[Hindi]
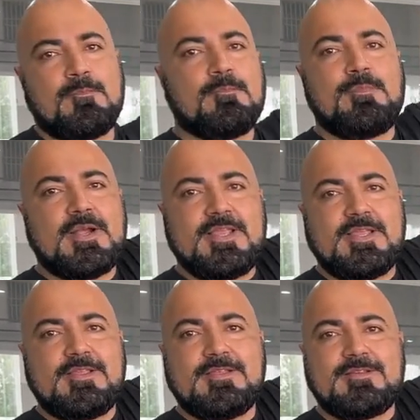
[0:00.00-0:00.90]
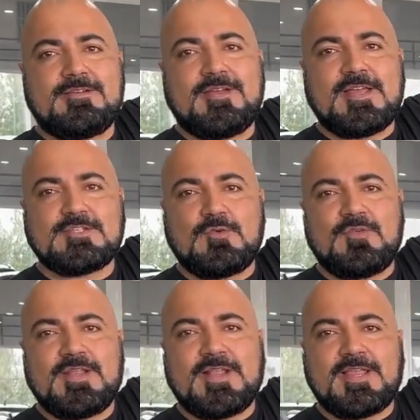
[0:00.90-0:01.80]
बड़ी एस
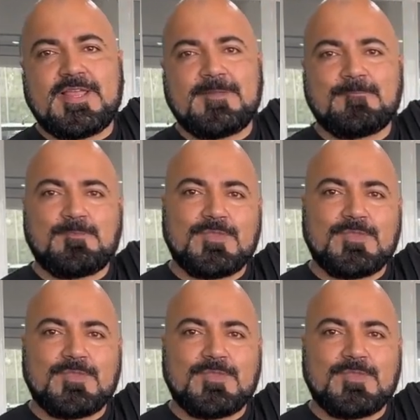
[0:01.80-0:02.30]
नहीं है